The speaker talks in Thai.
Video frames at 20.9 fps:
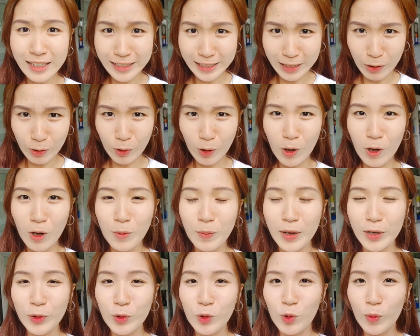เดี๋ยวก็
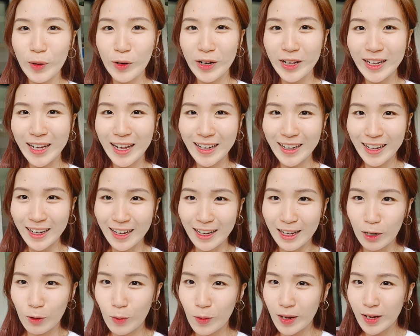มาดูไปด้วยกันนะ
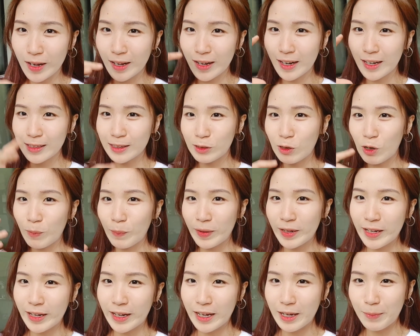คะว่าขั้นตอน
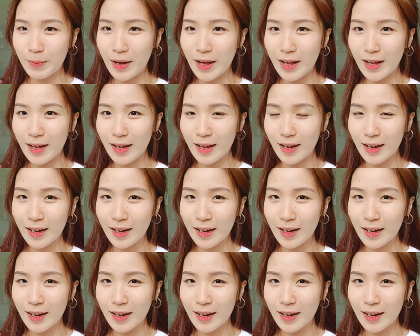เป็นยังไงบ้าง